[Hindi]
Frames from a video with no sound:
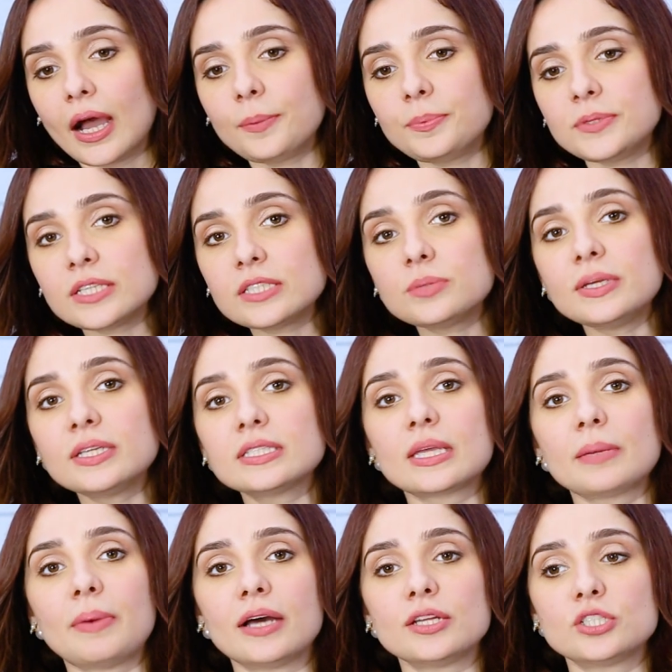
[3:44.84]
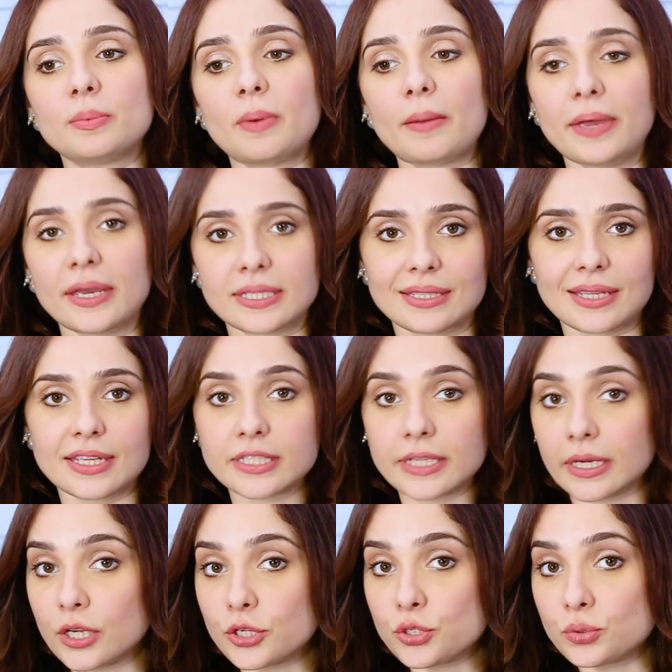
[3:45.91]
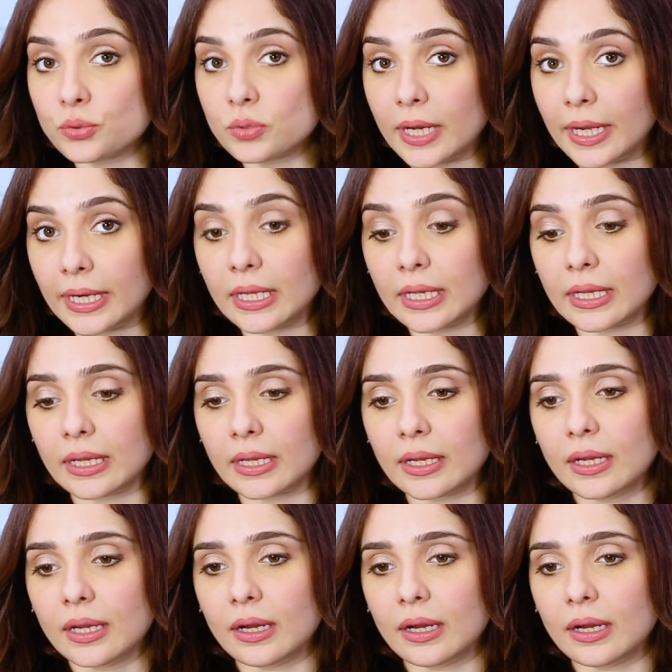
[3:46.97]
अब सिक्स वीक्स के बाद जब आप एक्सरसाइज करना शुरू करेंगे